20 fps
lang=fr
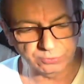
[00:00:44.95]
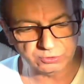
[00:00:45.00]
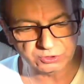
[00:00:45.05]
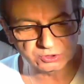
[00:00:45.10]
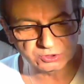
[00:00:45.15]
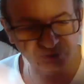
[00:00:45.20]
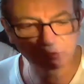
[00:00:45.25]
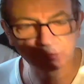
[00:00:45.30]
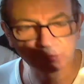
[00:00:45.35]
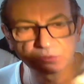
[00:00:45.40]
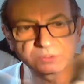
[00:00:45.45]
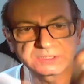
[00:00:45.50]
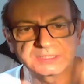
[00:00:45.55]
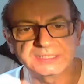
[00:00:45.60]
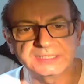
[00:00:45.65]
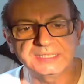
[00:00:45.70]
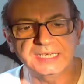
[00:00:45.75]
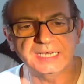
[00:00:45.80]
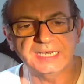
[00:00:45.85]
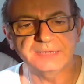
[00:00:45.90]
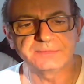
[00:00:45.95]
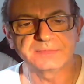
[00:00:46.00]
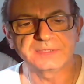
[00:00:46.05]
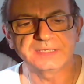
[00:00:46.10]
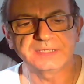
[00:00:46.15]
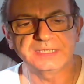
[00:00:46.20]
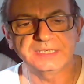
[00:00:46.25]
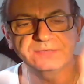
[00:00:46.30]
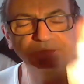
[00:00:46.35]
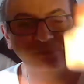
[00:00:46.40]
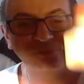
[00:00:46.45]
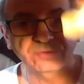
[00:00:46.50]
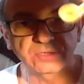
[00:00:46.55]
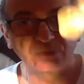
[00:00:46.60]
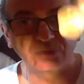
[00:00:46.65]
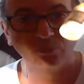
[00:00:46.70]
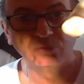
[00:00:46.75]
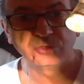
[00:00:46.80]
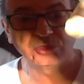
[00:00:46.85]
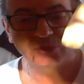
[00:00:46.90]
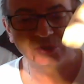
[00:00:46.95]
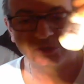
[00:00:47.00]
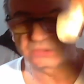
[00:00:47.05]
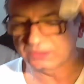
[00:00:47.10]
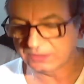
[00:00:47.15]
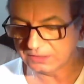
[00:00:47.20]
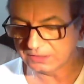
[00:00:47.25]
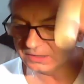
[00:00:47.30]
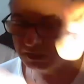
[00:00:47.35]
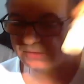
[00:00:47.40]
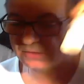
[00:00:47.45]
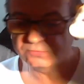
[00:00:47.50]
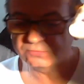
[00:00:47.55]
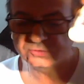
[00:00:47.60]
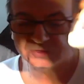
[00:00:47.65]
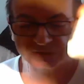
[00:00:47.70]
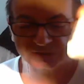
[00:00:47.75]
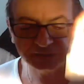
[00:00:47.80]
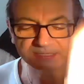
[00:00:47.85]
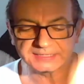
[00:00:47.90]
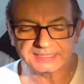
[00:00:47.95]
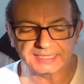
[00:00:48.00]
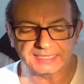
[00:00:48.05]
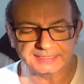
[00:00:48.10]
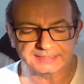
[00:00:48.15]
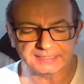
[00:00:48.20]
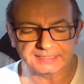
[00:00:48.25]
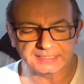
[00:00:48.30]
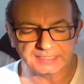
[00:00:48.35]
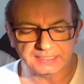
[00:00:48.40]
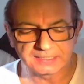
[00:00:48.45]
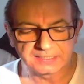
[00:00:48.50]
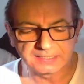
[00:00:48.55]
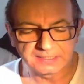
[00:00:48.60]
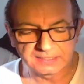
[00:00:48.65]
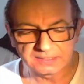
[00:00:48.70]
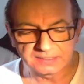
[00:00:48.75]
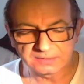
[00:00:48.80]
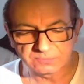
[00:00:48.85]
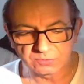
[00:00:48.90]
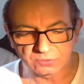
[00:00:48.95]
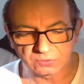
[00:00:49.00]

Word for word: Pour ceux qui aiment les fruits rouges, là vous serez gâtés.